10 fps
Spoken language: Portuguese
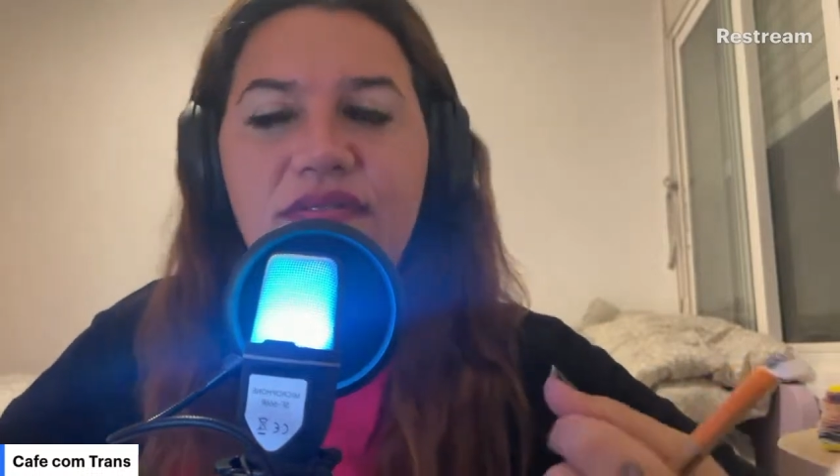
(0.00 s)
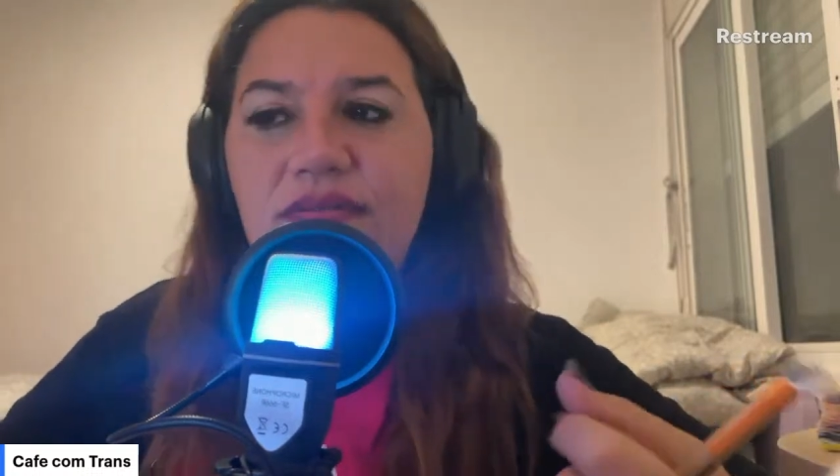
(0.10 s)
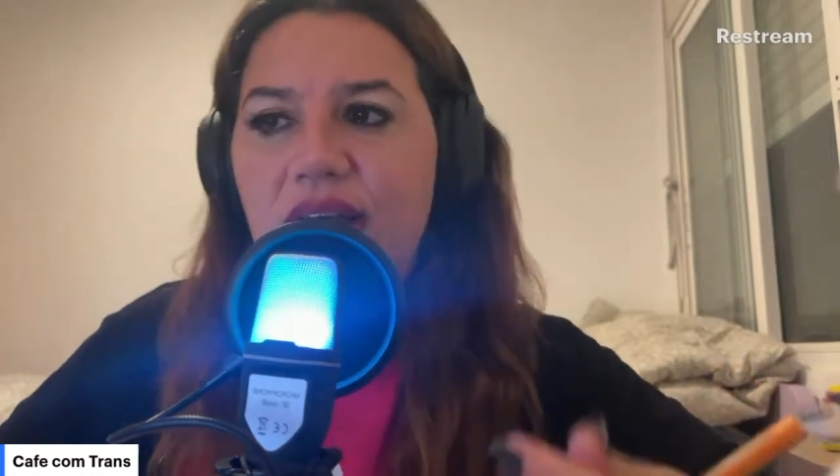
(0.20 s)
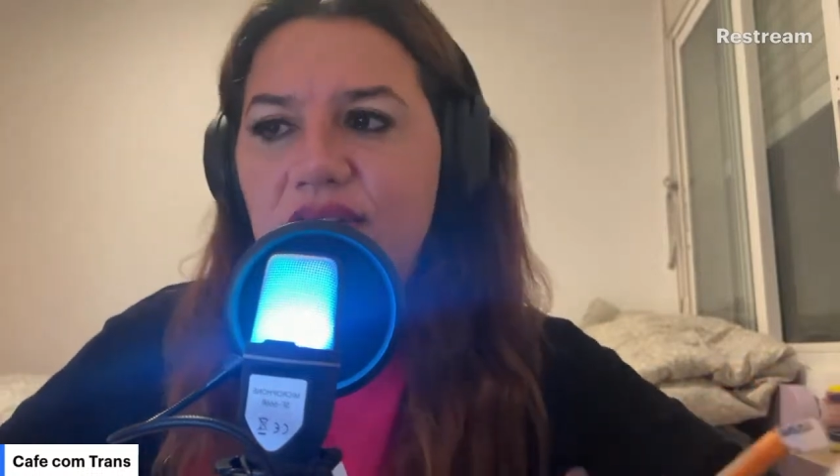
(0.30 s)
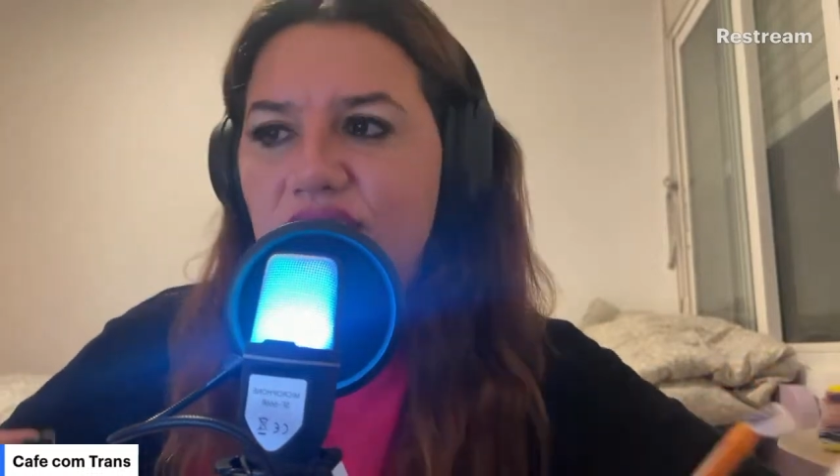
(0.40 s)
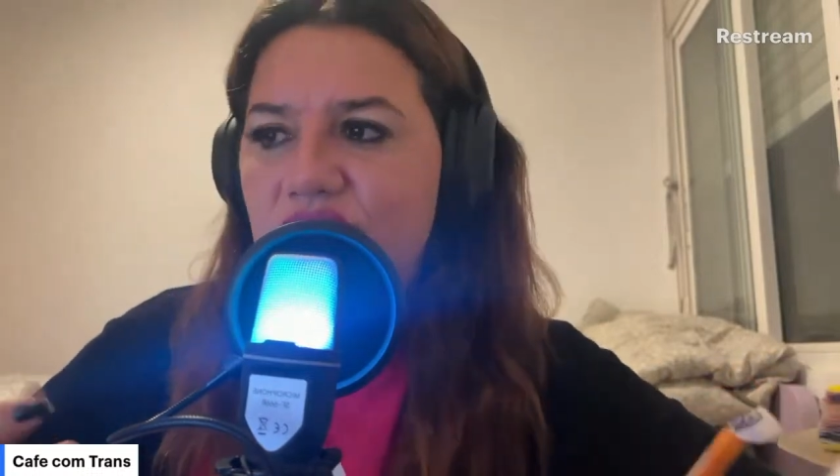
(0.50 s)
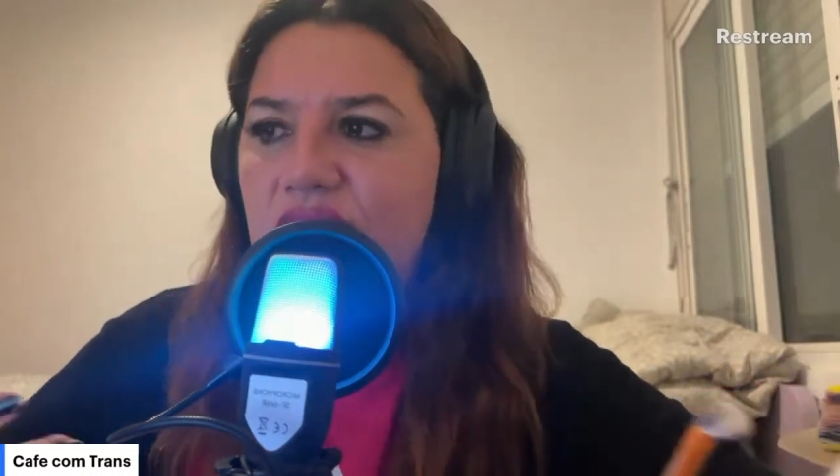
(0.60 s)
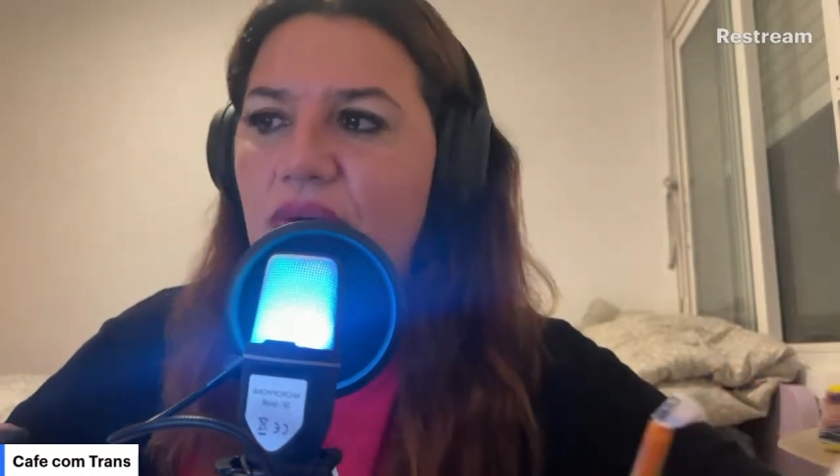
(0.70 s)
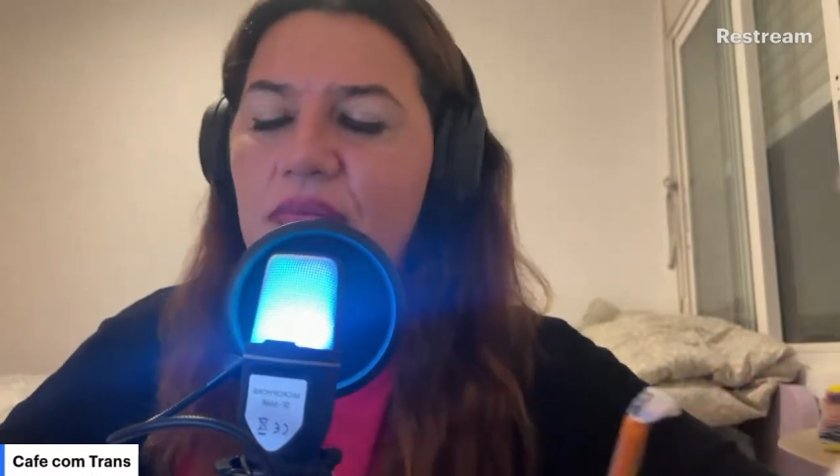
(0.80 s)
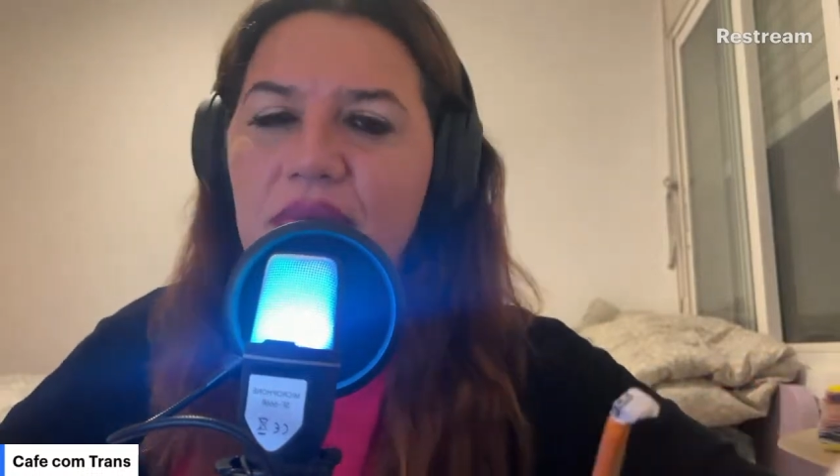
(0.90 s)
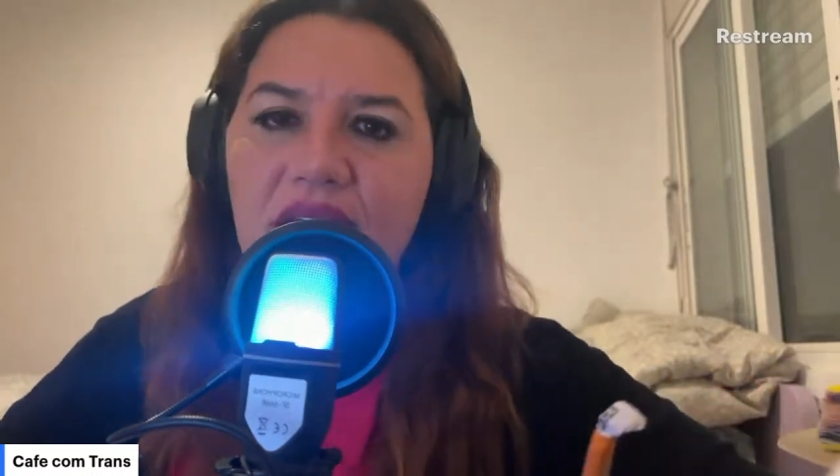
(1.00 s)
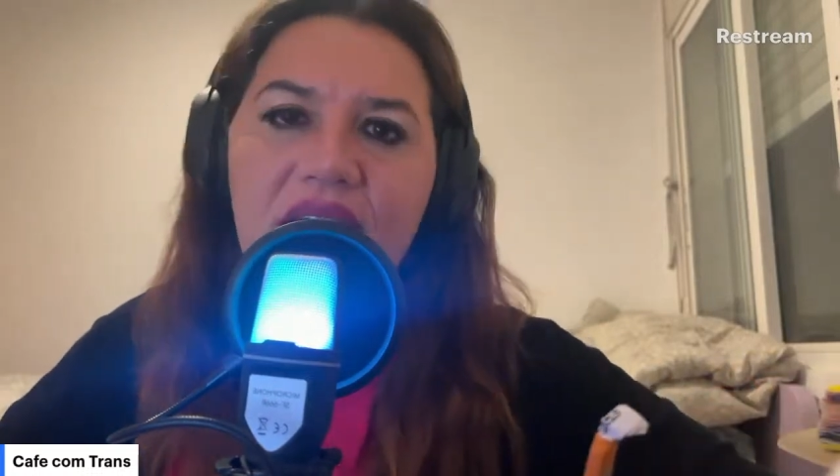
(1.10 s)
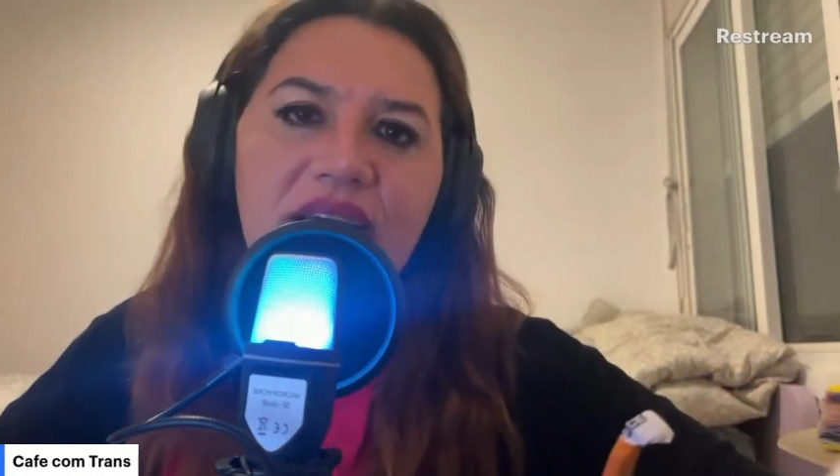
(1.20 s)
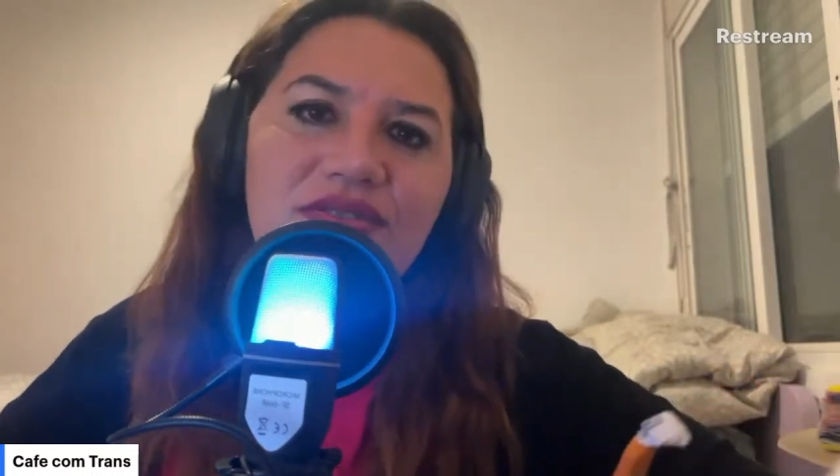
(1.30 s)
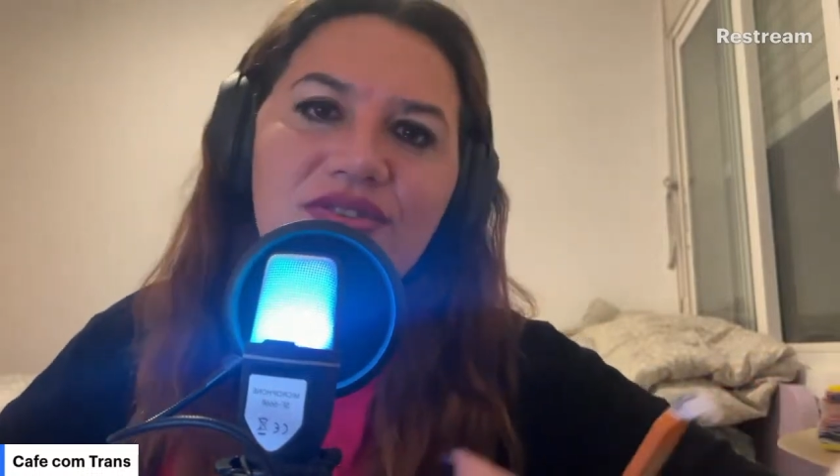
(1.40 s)
a vontade de dar um
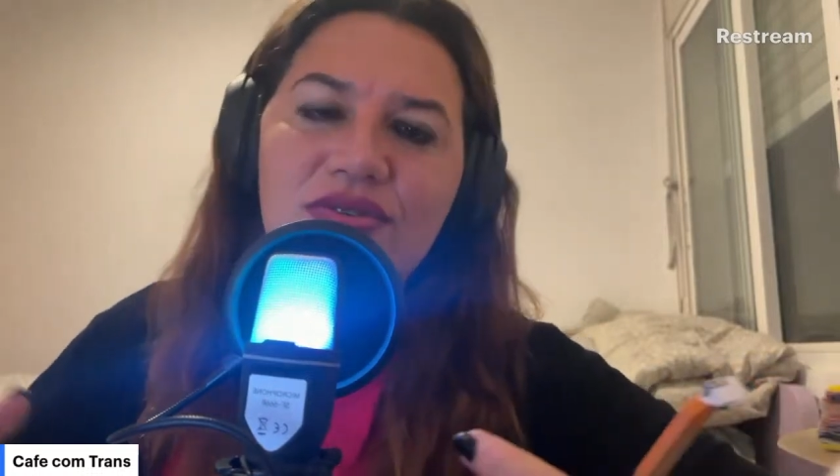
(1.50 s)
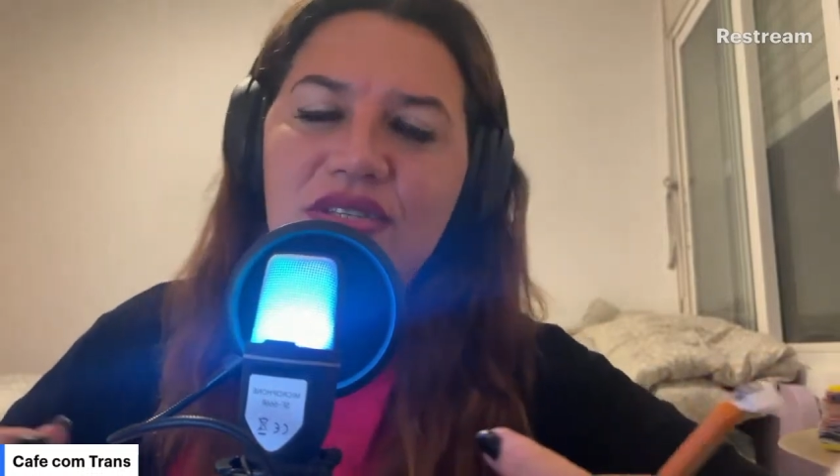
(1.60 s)
beijo,